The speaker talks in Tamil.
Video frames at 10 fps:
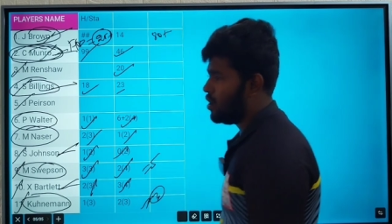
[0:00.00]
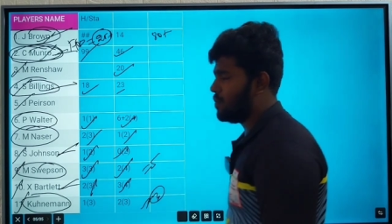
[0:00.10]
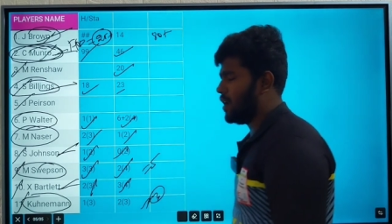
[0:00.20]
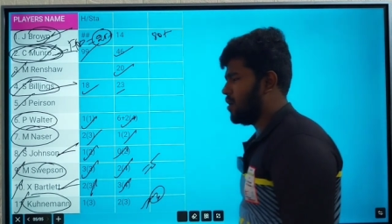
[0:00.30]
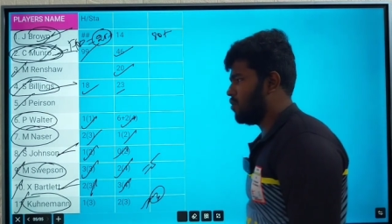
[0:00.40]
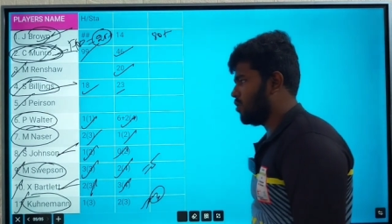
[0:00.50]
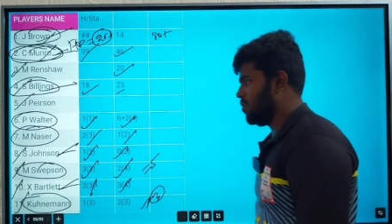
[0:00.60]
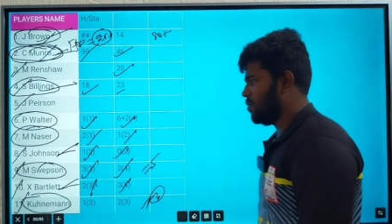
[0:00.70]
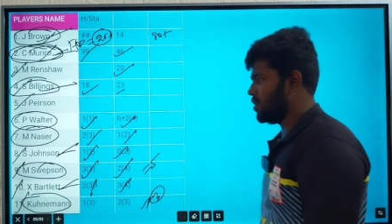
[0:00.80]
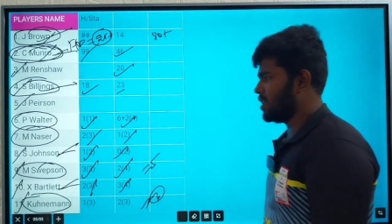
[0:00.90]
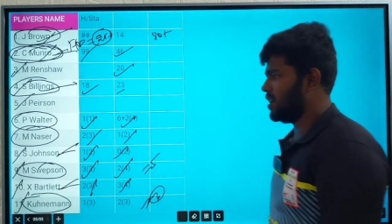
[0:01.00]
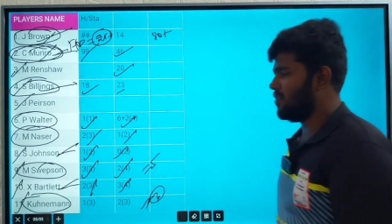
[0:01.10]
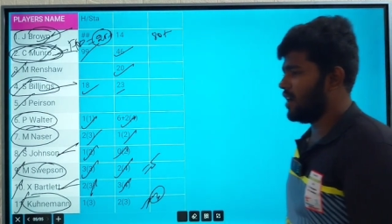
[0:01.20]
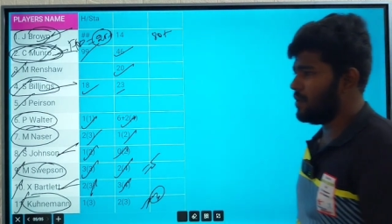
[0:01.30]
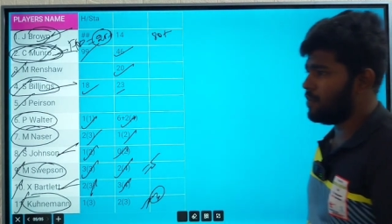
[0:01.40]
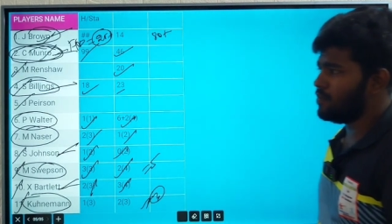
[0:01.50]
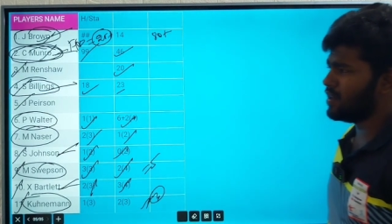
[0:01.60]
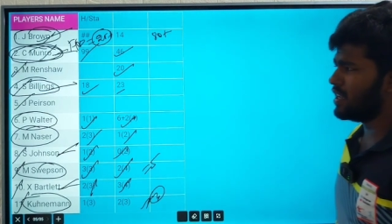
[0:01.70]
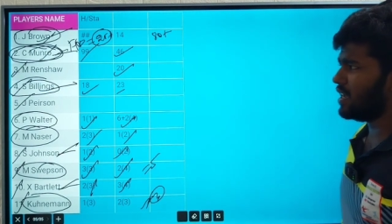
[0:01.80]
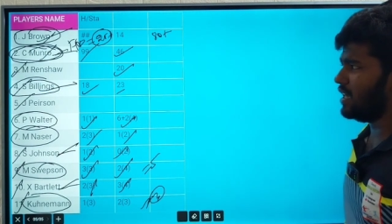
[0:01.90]
ஸ்கோர் பண்ணாம கூட போறதுக்கான
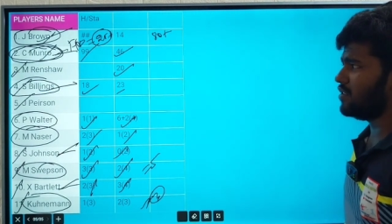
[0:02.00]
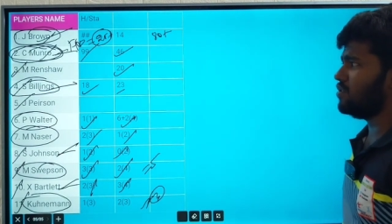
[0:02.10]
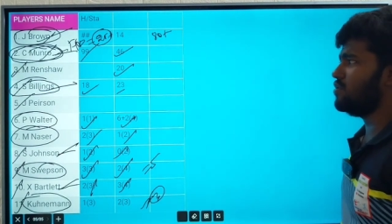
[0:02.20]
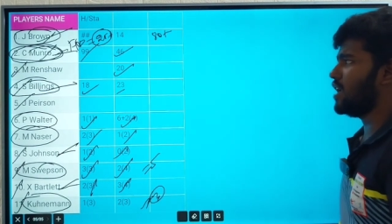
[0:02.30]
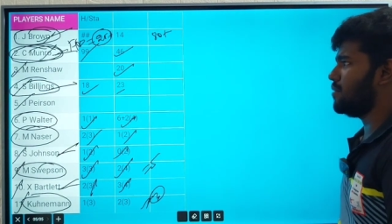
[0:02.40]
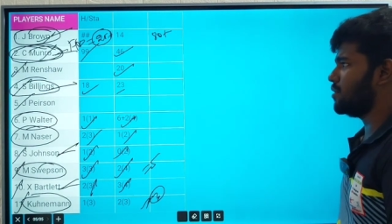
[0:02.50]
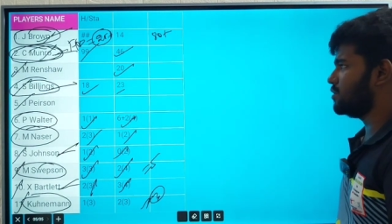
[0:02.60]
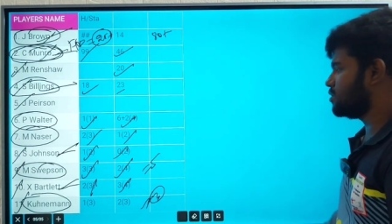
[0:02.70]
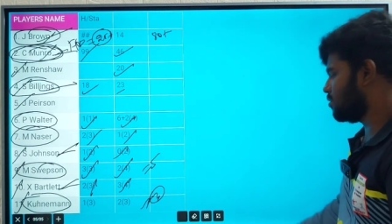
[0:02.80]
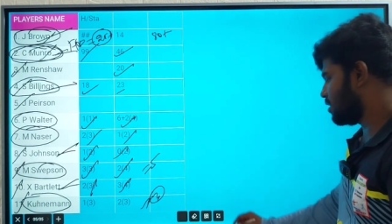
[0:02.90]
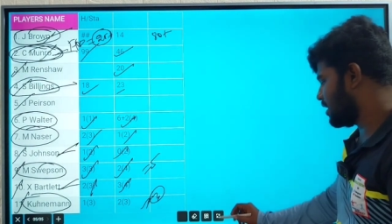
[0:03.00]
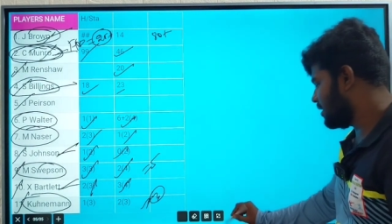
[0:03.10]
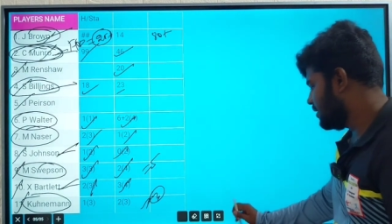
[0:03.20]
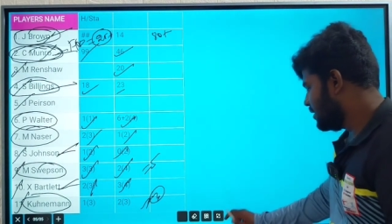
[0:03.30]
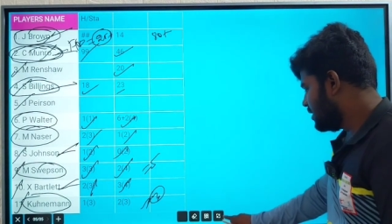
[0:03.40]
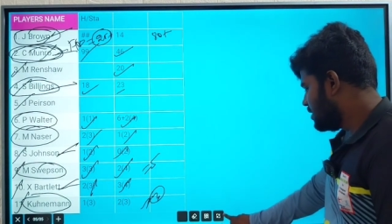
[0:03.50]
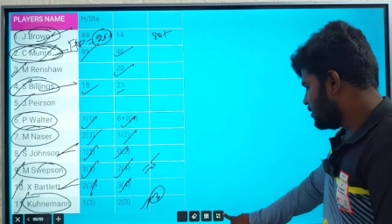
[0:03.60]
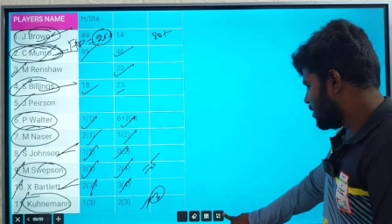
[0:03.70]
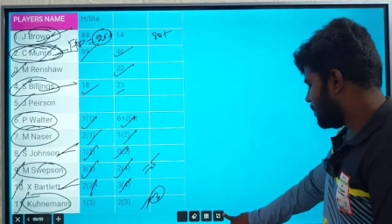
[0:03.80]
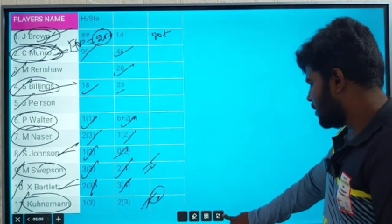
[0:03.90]
வாய்ப்பும் இருக்கு அதையும் ஞாபகம் வச்சுக்கோங்க
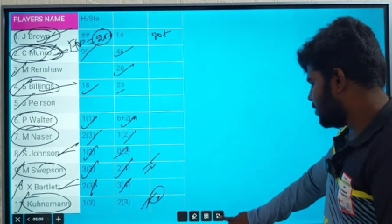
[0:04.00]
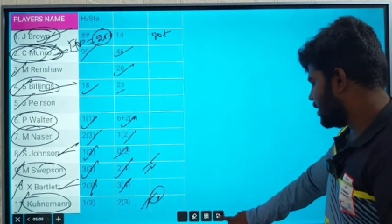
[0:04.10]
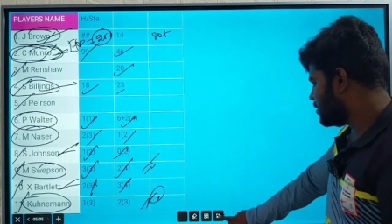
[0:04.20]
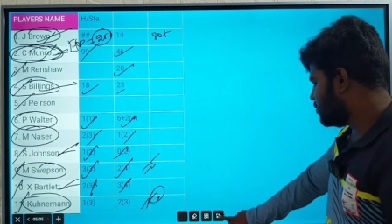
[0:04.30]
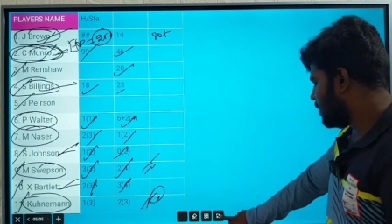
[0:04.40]
ஸோ இப்போ நம்மளுடைய